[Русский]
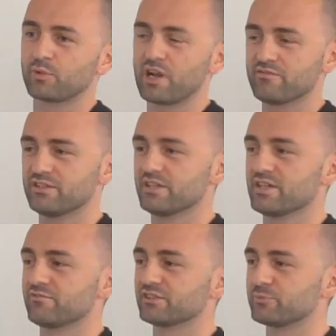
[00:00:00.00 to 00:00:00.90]

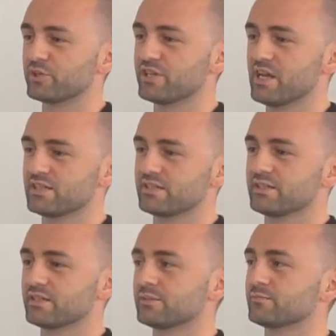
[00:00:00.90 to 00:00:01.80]
правильное
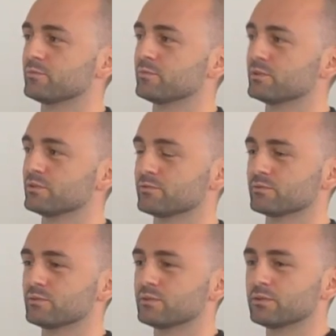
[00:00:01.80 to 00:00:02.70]
восприятие
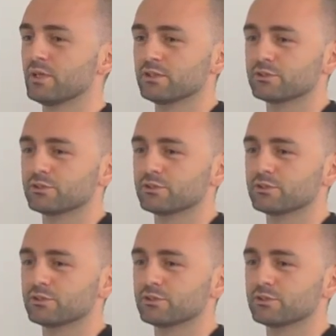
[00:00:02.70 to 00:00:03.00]
э,